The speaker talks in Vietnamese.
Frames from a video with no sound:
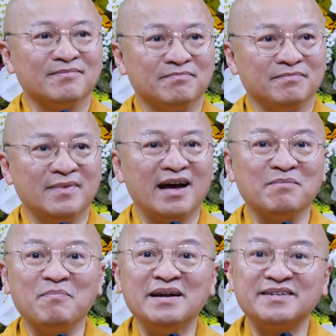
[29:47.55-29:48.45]

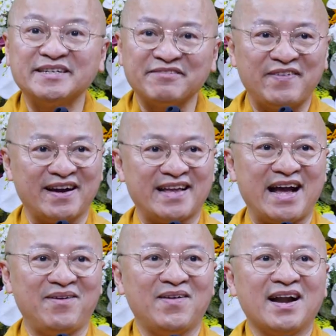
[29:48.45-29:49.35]
nền minh triết Phật
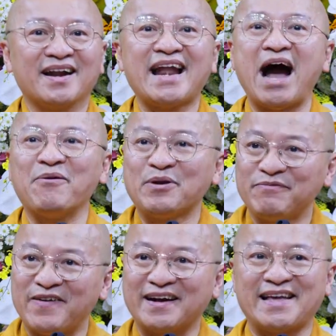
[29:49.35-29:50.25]
giáo, đạo đức
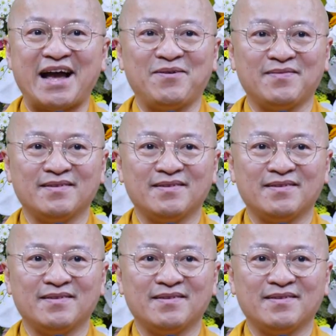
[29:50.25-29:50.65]
Phật giáo,